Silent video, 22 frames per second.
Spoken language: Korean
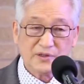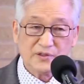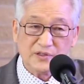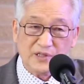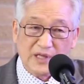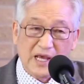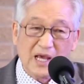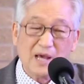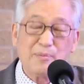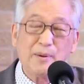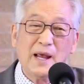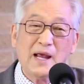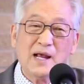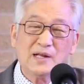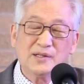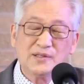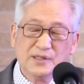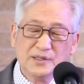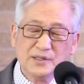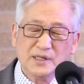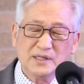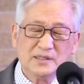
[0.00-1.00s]
예배
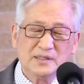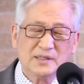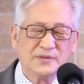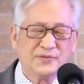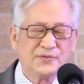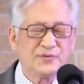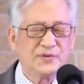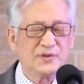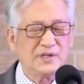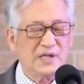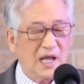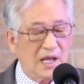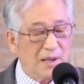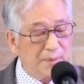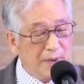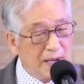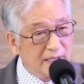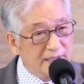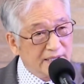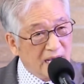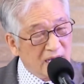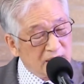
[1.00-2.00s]
드리는
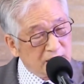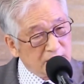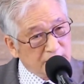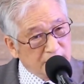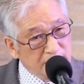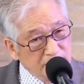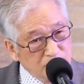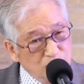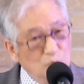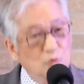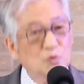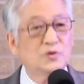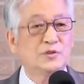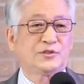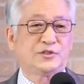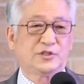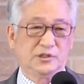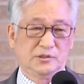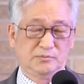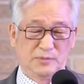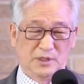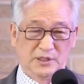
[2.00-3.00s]
예배당 건물을
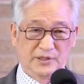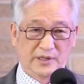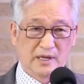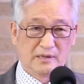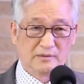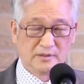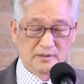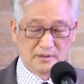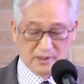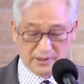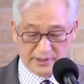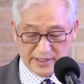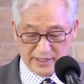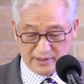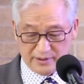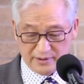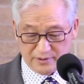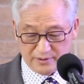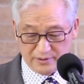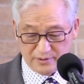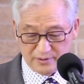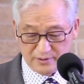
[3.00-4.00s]
지으면 되는
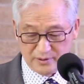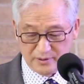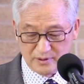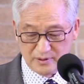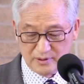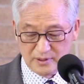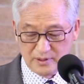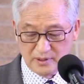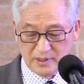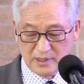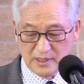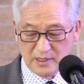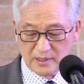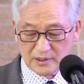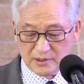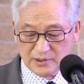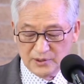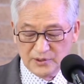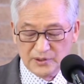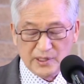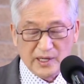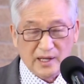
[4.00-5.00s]
거예요.
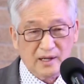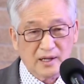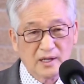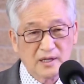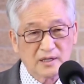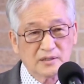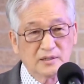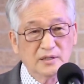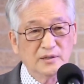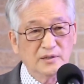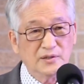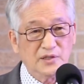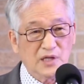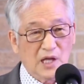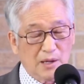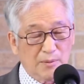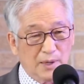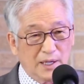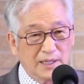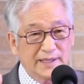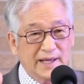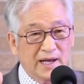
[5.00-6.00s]
그런데 그
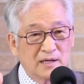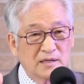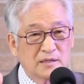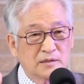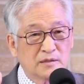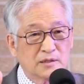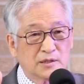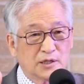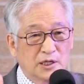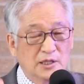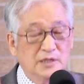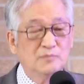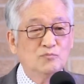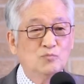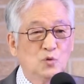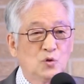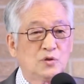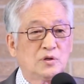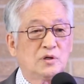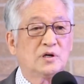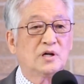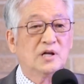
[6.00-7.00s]
예배당
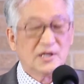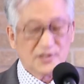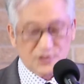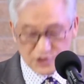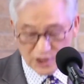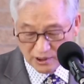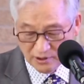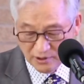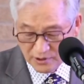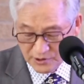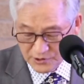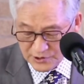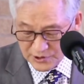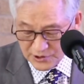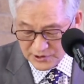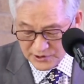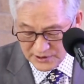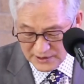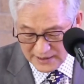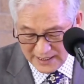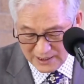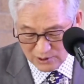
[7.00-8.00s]
건물을
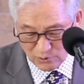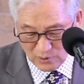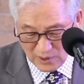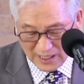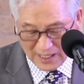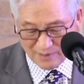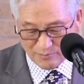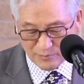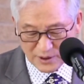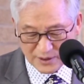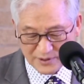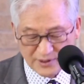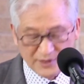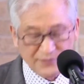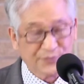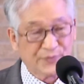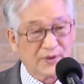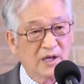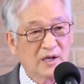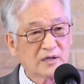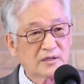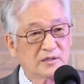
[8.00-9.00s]
성전이라고
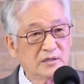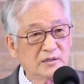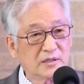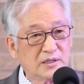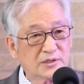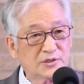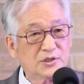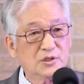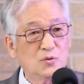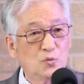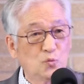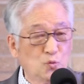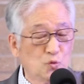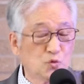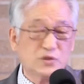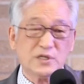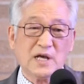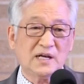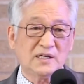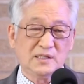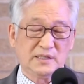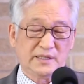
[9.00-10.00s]
하면은 그것이
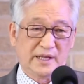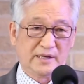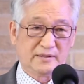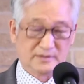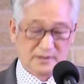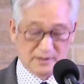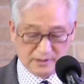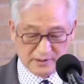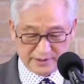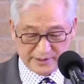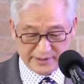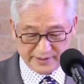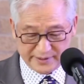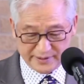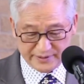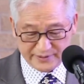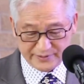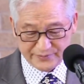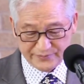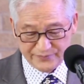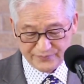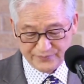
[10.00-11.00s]
우상이 되는
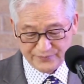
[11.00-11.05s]
거예요.